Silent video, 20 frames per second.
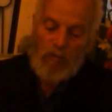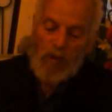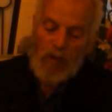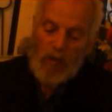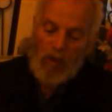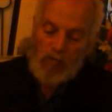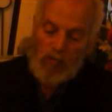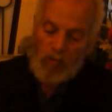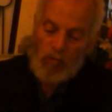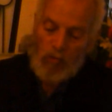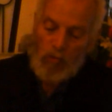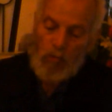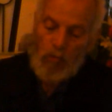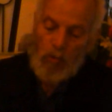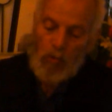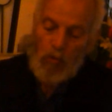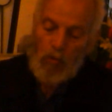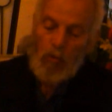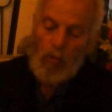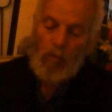
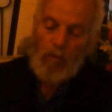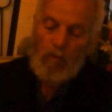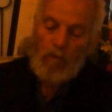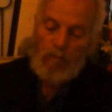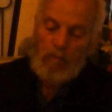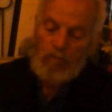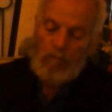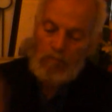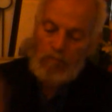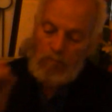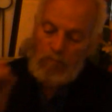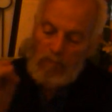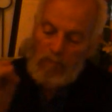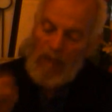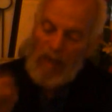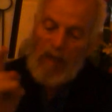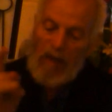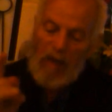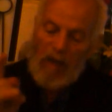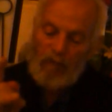رسول من
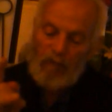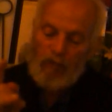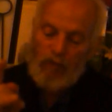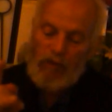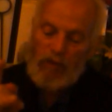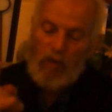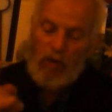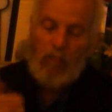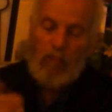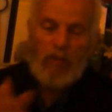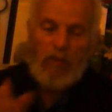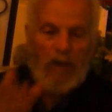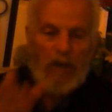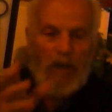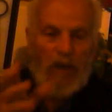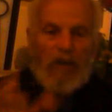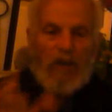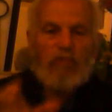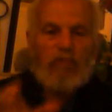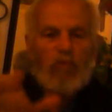أنفسكم هنا
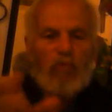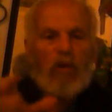نجم